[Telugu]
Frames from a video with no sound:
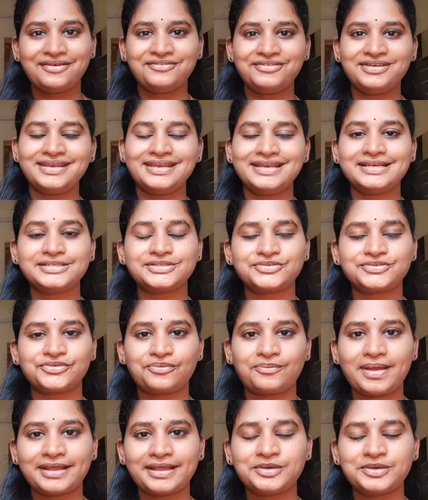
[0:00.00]
వ్యూయర్స్
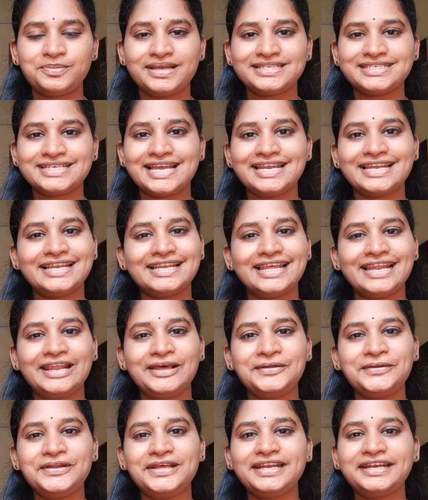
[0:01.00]
మ్యాక్ మై ఛానల్
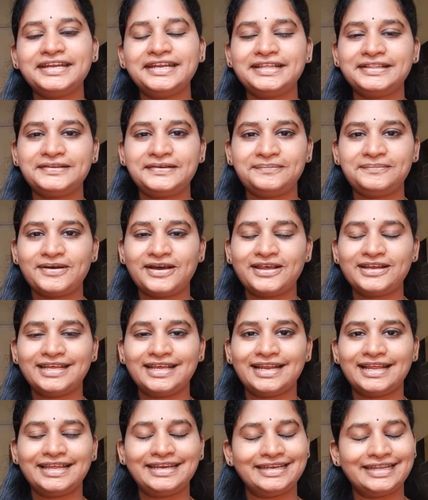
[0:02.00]
ఎలా ఉన్నారండి అందరూ
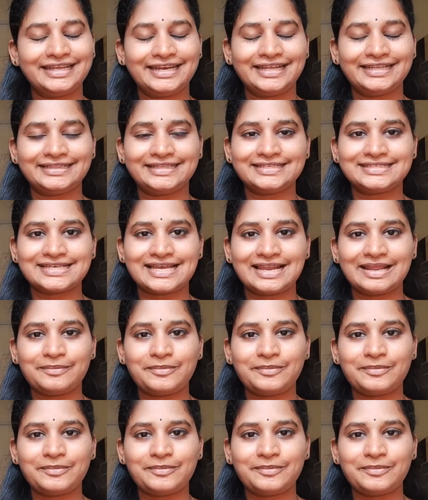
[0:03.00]
బాగున్నారా నేనైతే చాలా